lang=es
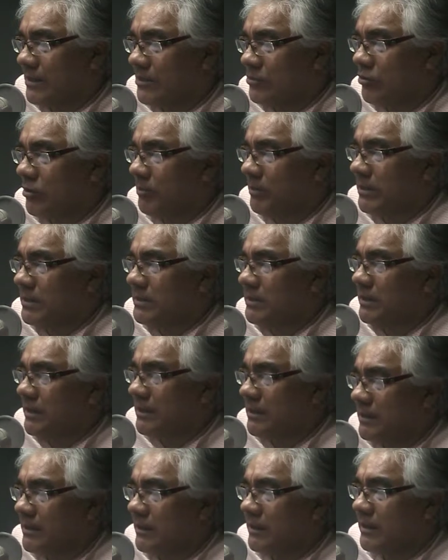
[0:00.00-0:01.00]
el
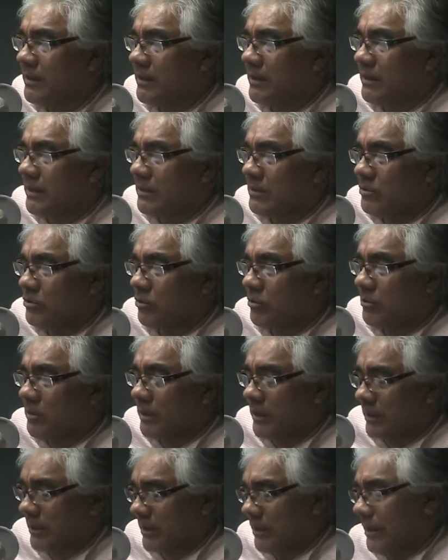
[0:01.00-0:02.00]
presidente
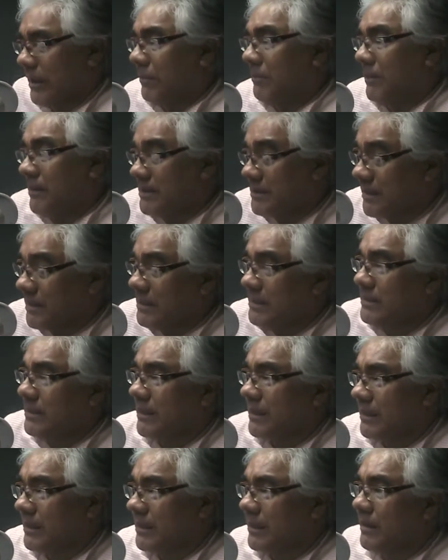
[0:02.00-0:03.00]
sobre la
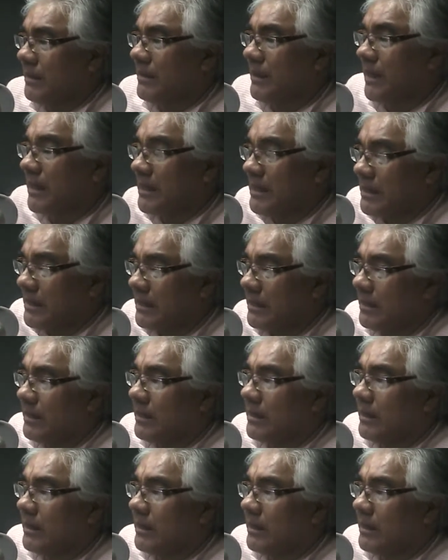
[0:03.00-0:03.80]
presencia de Nadine.